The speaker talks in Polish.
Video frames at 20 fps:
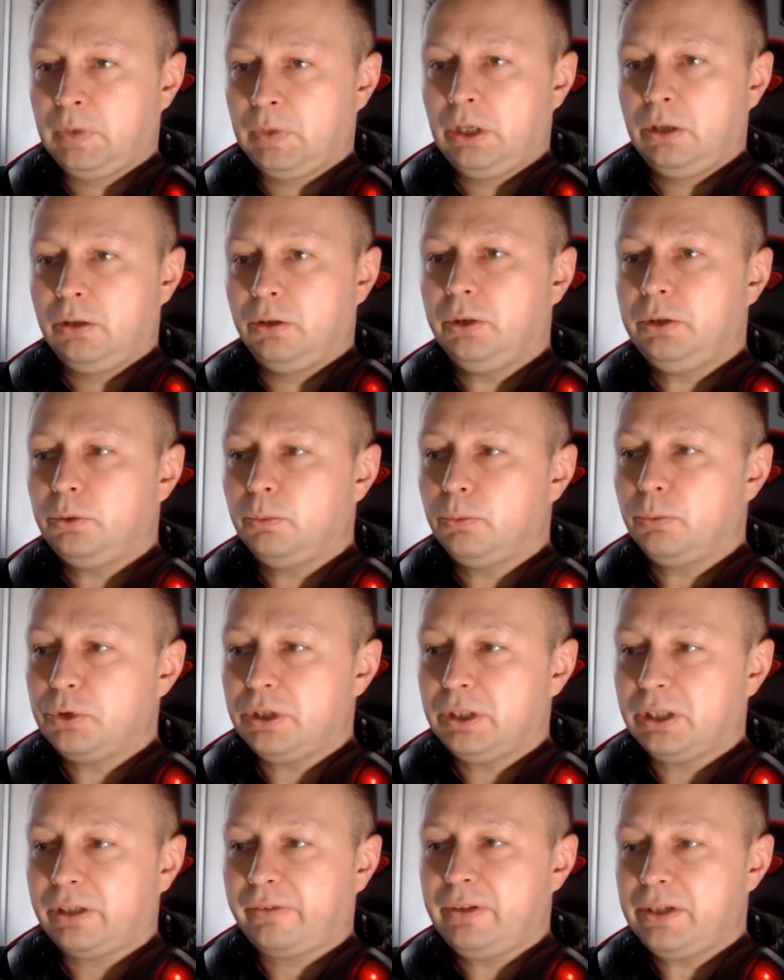No i tu muszę na
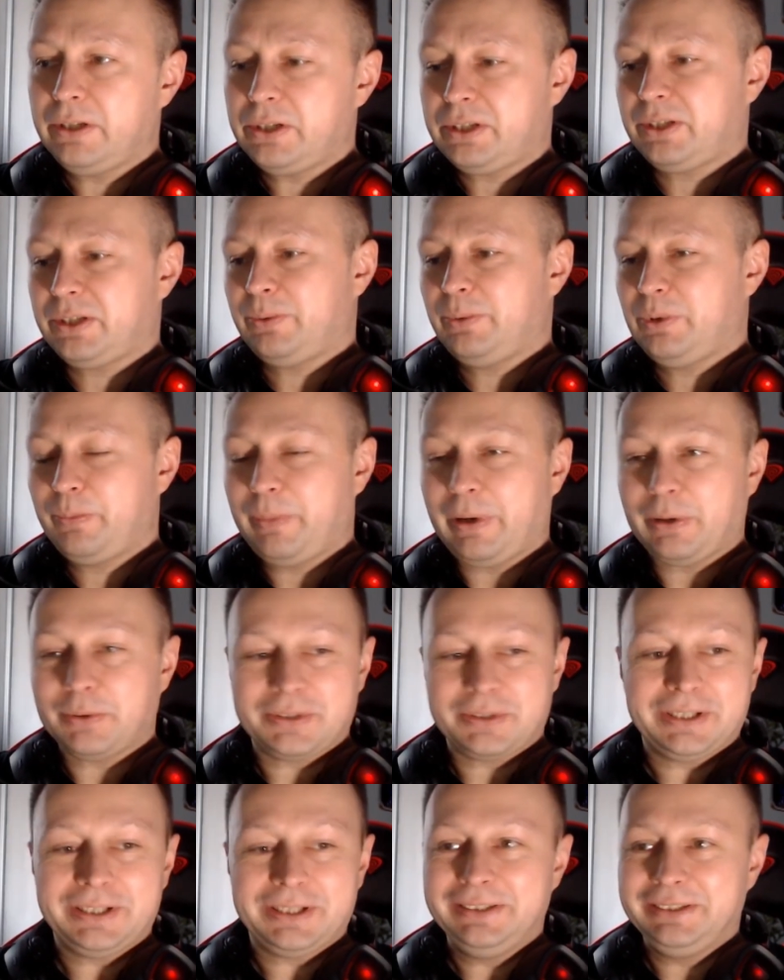chwileczkę zrobić
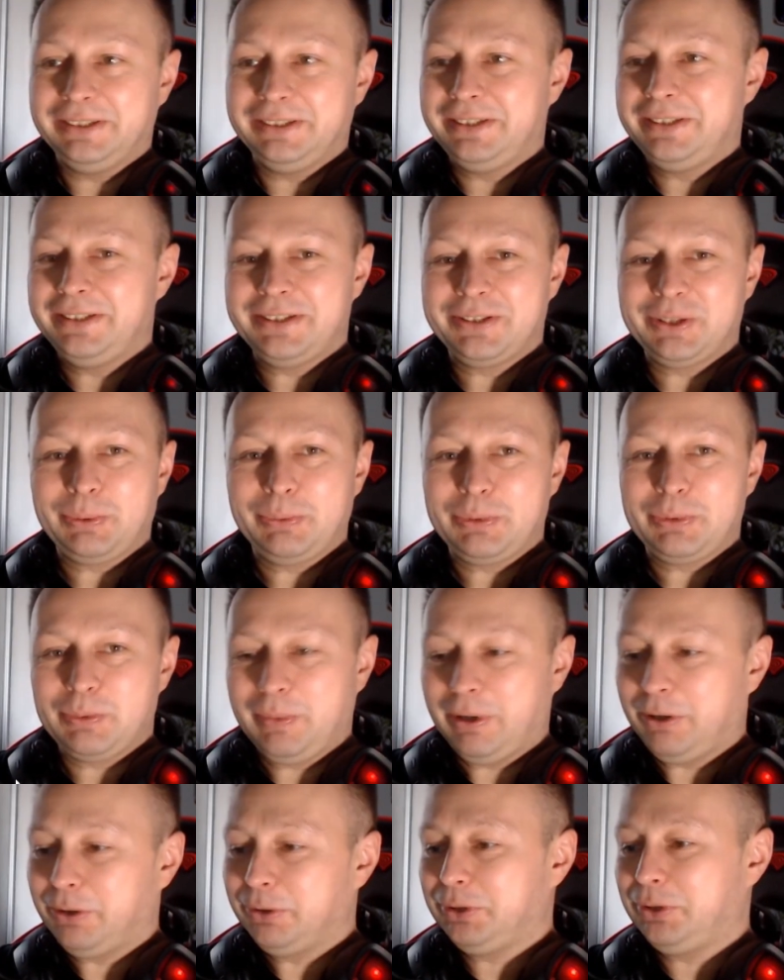pauzę i zrobić
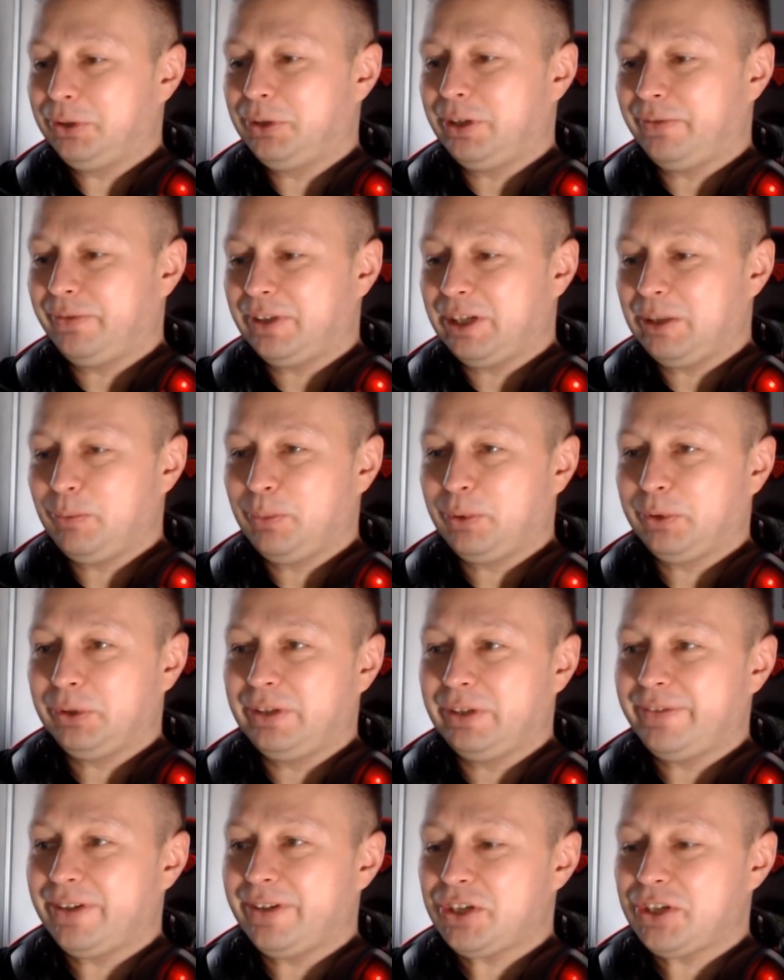małą dogrywkę,
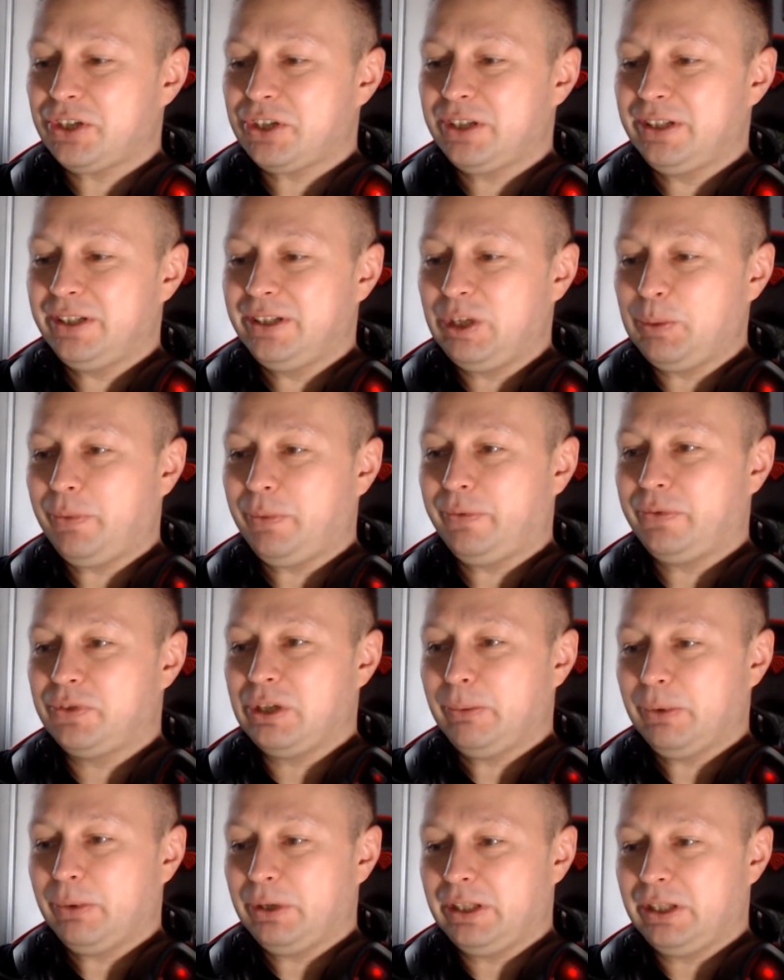ponieważ nie powiedziałem o
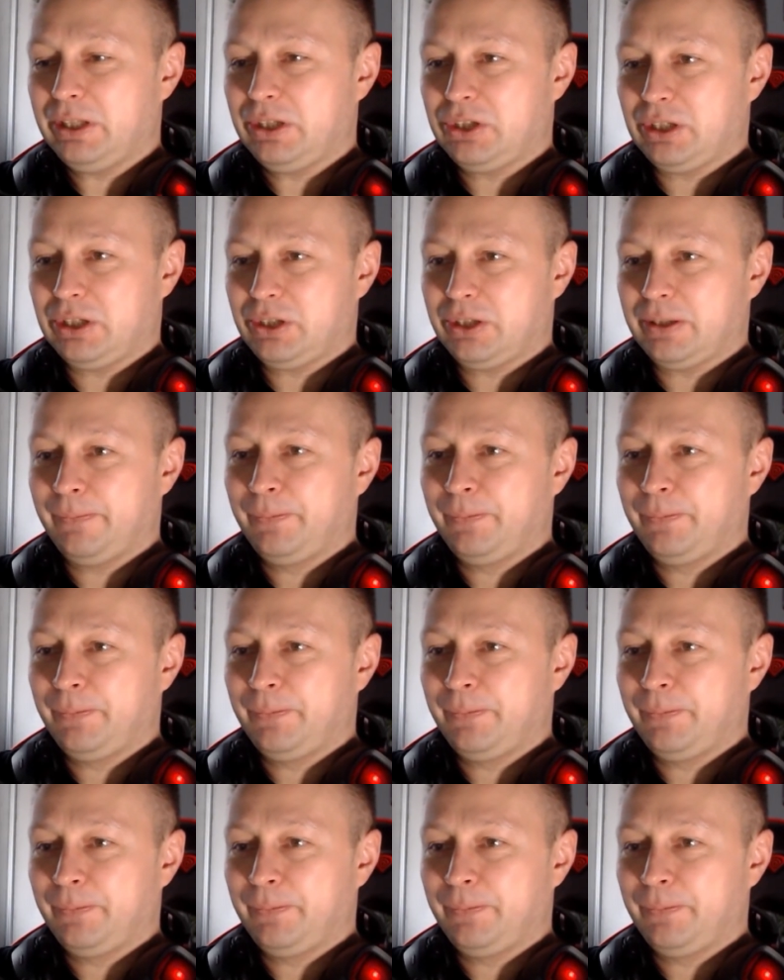jednej rzeczy.